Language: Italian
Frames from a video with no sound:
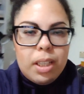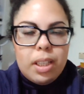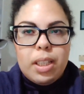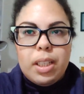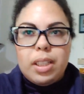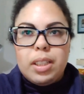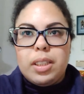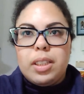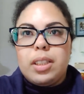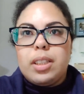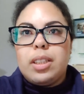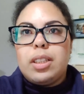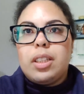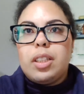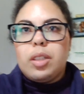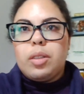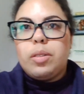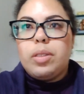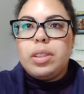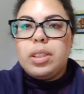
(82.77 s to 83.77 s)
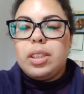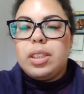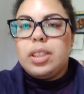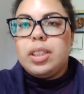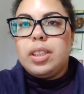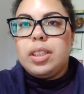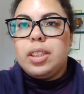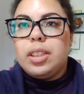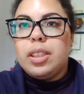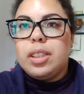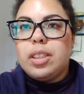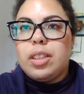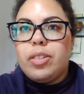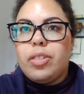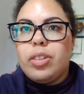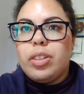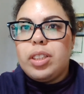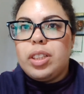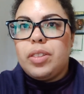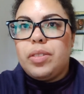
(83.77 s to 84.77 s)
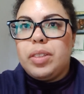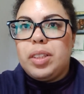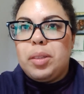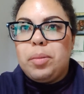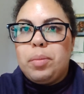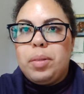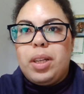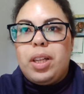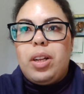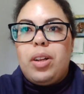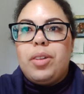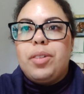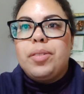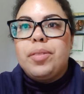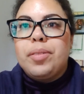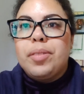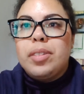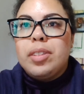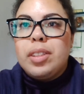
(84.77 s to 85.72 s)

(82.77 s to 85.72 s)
e niente quindi cosa dirvi di bello